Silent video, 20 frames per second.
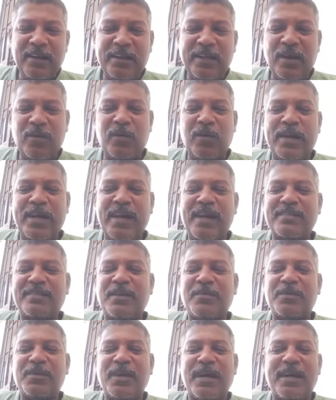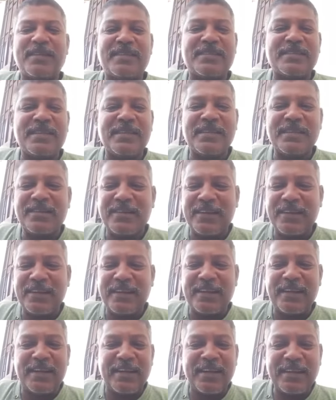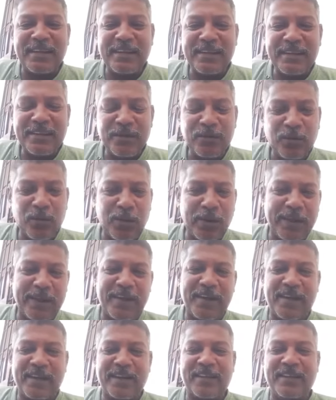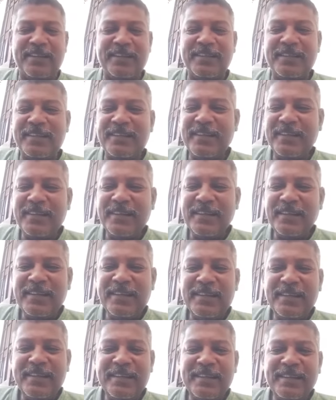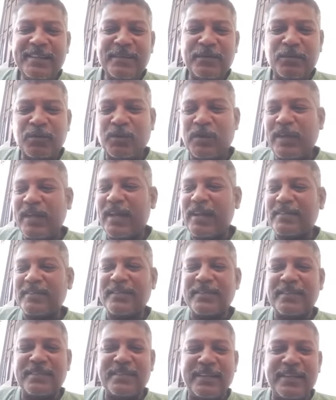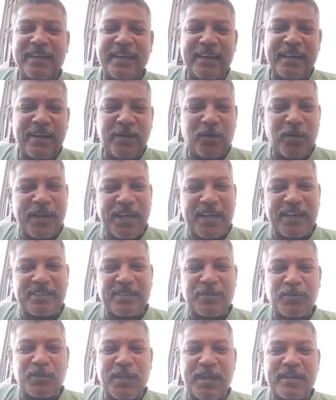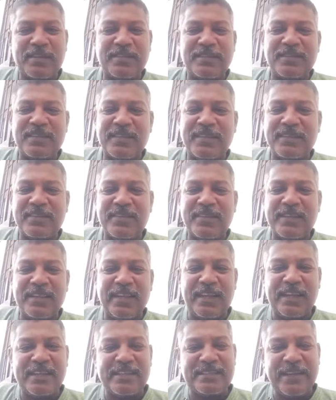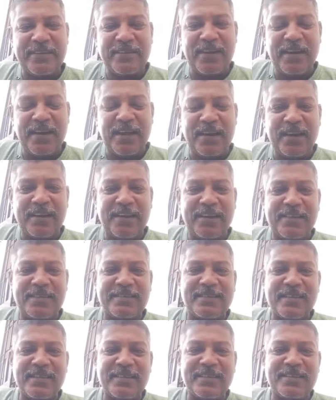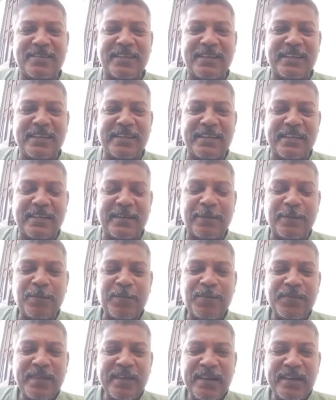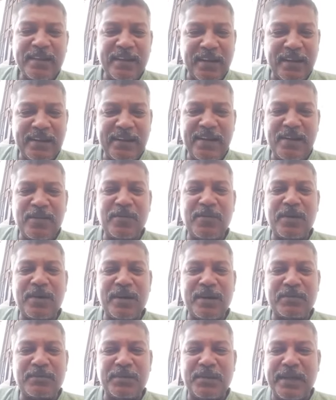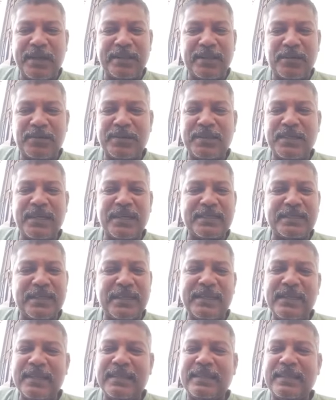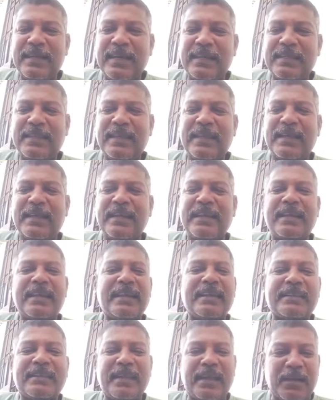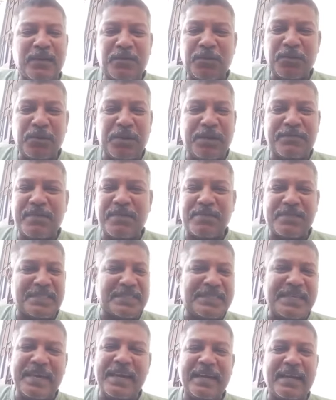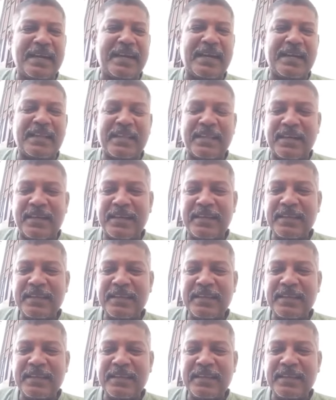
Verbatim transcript: ஏன் உடையார் சமுதாயத்தை சேர்த்துக்க வேண்டியது தானே உடையார்கள் முதலியாரை சேர்த்துட்டீங்க ஏன் உடையார் சமுதாயத்தையும் சேர்த்துக்க வேண்டியது தானே இசை வேளாளரையும் சேர்த்துக்க வேண்டியது தானே என்ன உங்கள் அதாவது என்ன தேர்தல் அறிக்கையில் தரணுன்ற விவஸ்தையே கிடையாதா